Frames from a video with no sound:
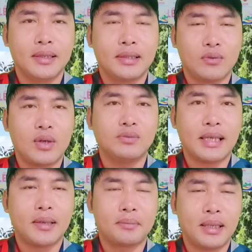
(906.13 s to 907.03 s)
Thanh Nguyên cũng
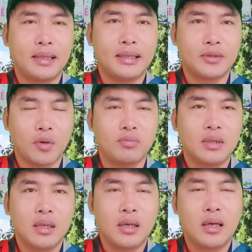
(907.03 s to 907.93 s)
sẽ cập nhật liên tục
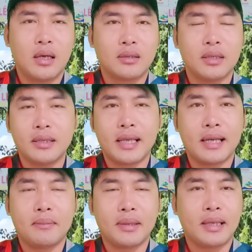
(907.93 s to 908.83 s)
à, tất
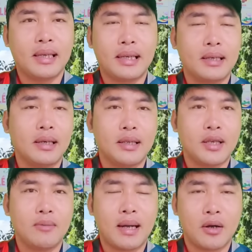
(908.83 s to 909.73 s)
nhiên là mình thấy rằng rất là
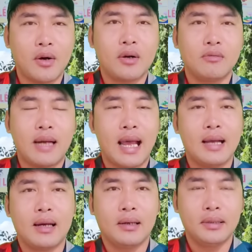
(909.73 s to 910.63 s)
nhiều bà con cũng
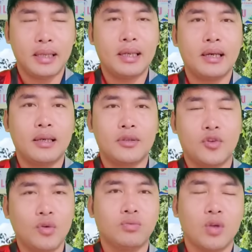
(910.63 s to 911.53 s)
đã gửi những cái lời
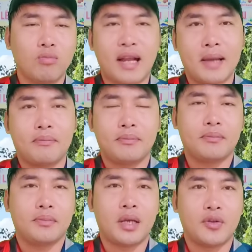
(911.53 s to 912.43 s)
chúc tốt đẹp
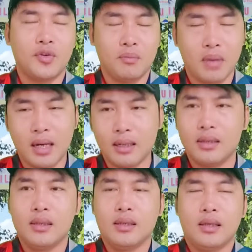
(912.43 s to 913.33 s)
lời chúc mừng
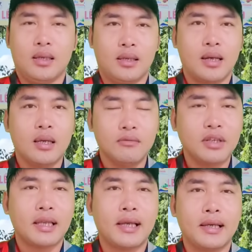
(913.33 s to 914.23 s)
à, đến
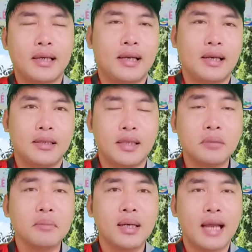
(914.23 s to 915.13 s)
với thầy à,
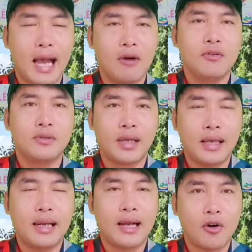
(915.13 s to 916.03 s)
Thích Minh Đạo
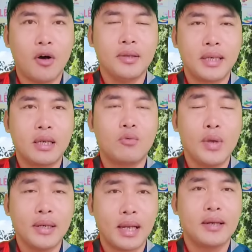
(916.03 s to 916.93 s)
khi đã có những cái
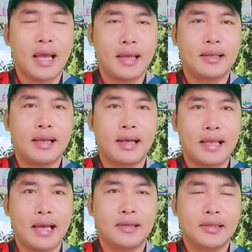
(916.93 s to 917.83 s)
quyết định này nha cả nhà